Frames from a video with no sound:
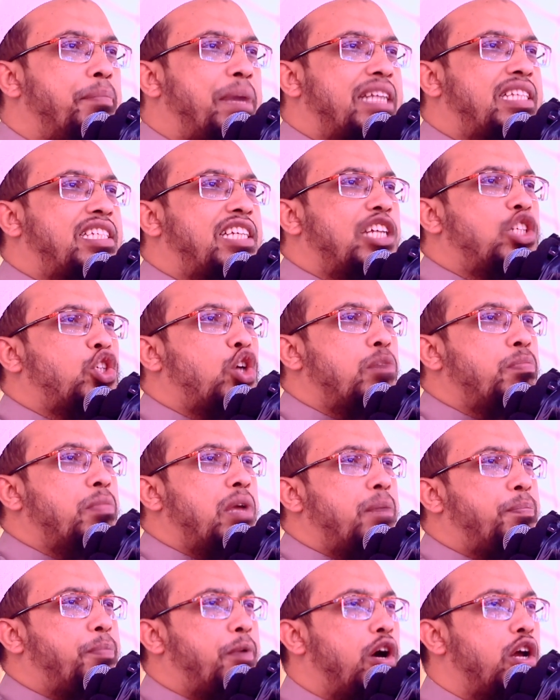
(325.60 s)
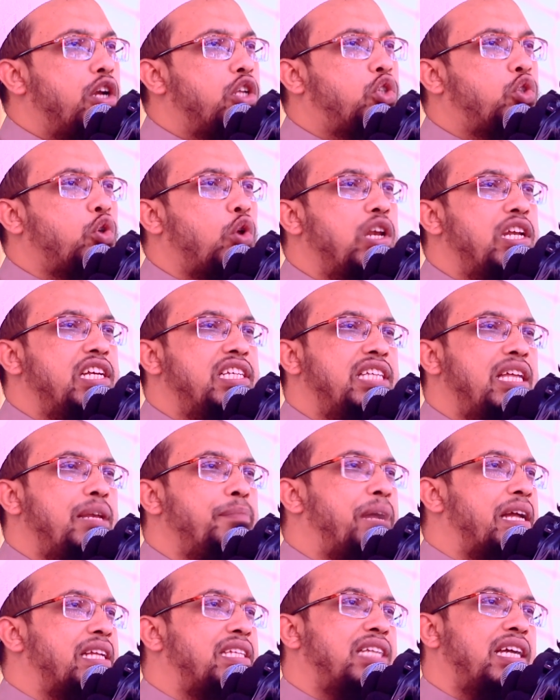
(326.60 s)
বাচ্চা জন্মের পর চল্লিশ দিন
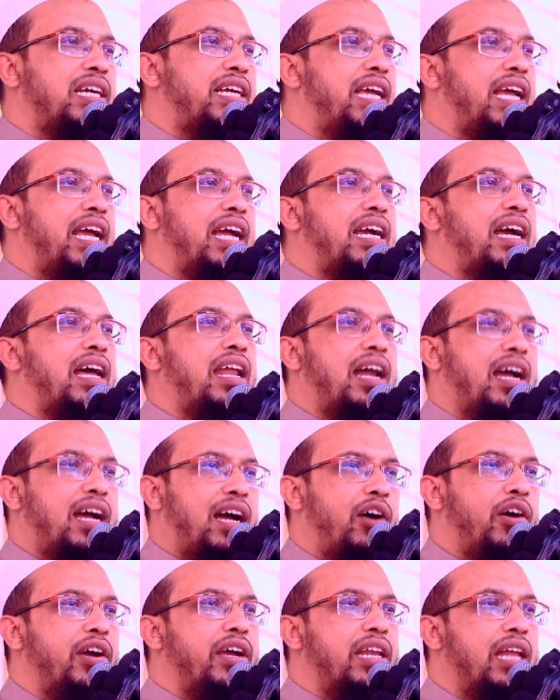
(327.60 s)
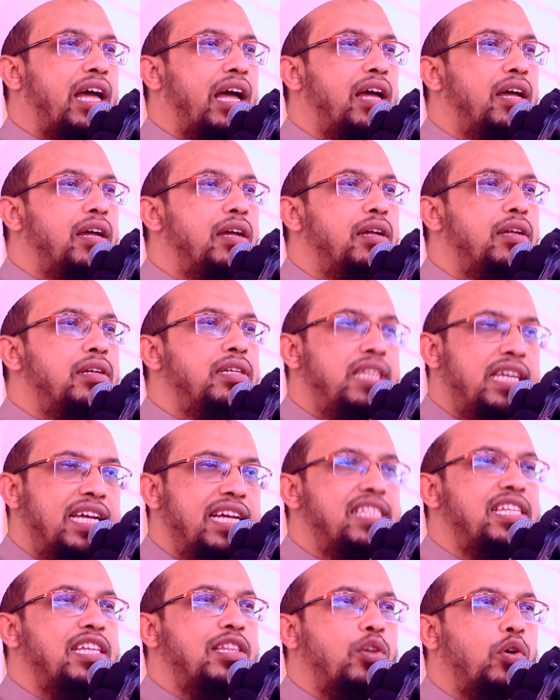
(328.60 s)
বাচ্চাকে একা রাখা হয় না ঠিক
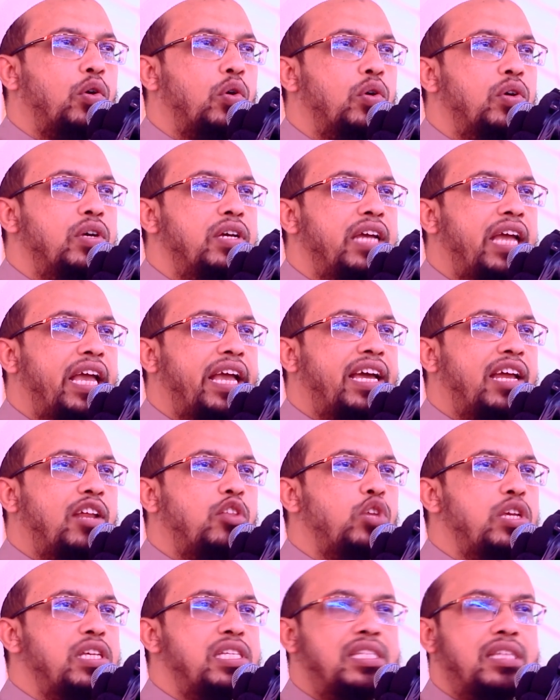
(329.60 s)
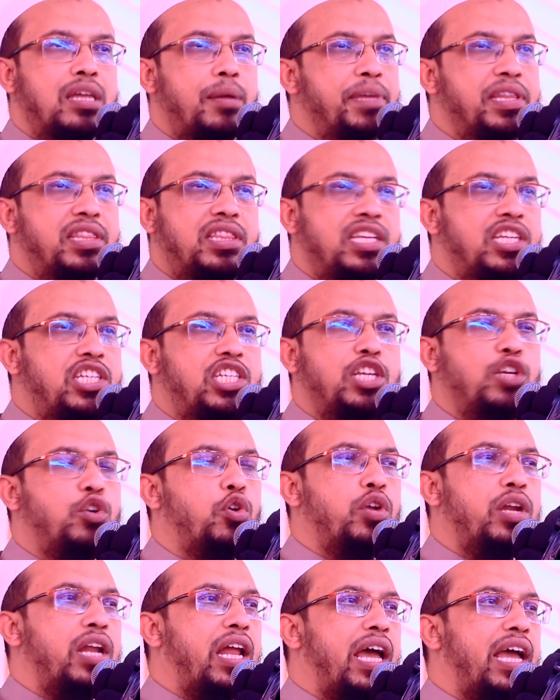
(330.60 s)
আছে তো এখানে তো ইসলামের
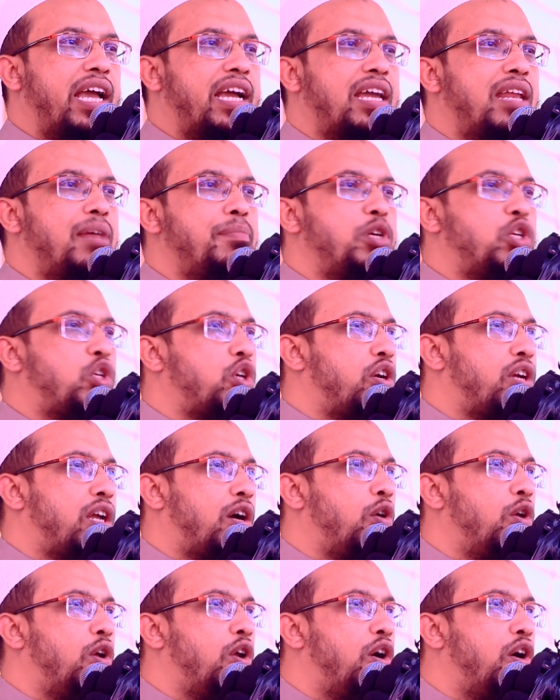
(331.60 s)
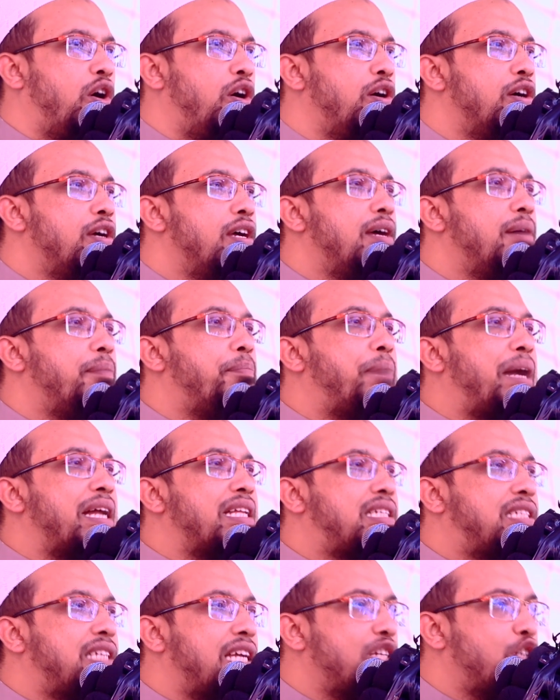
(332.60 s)
দৃষ্টিকোণ না এখানে বিষয়টা হলো
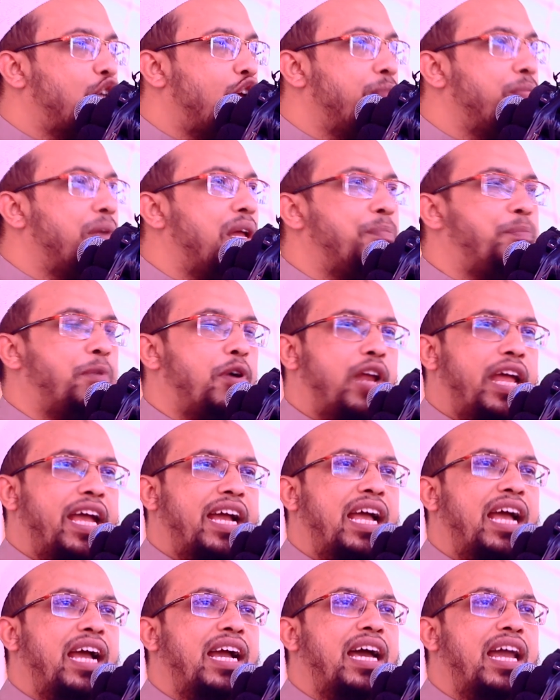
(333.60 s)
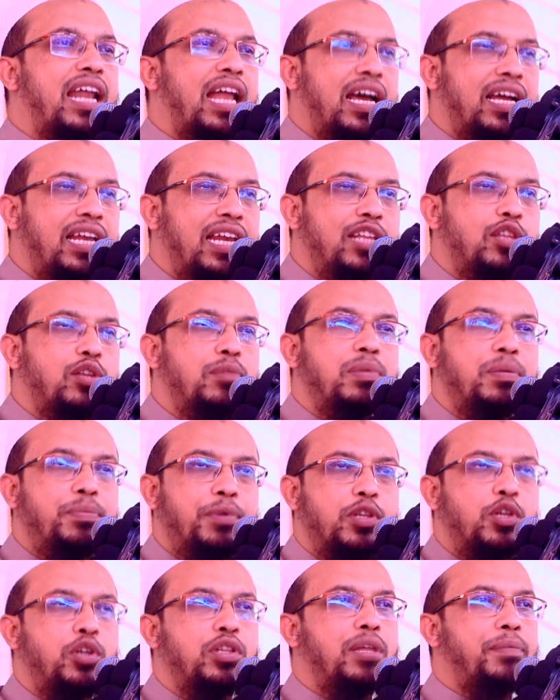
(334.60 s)
বাচ্চা জন্মের পর একা একা রাখলে তো
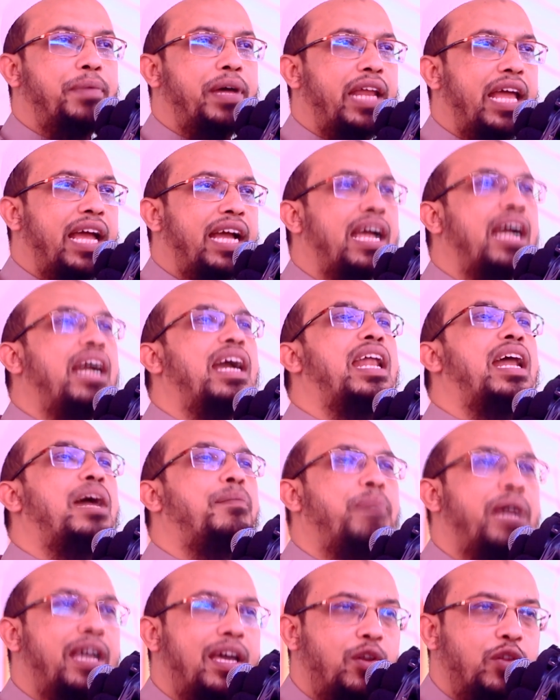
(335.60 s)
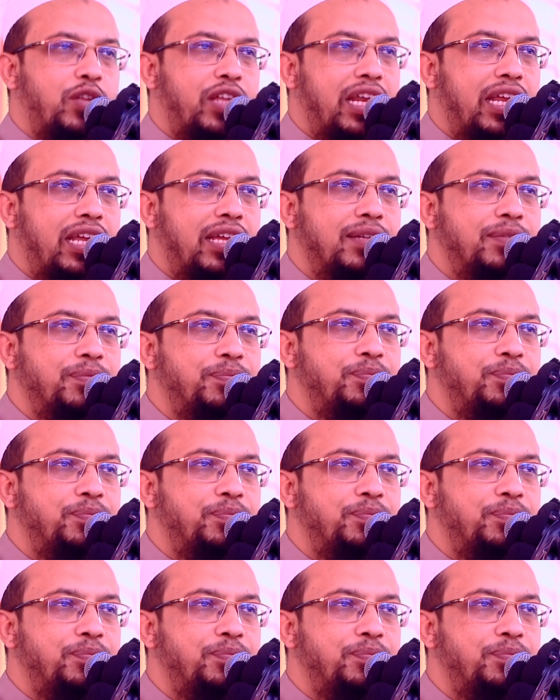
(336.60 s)
বিপদ হইতে পারে একা একা রাখবে কেন তাকে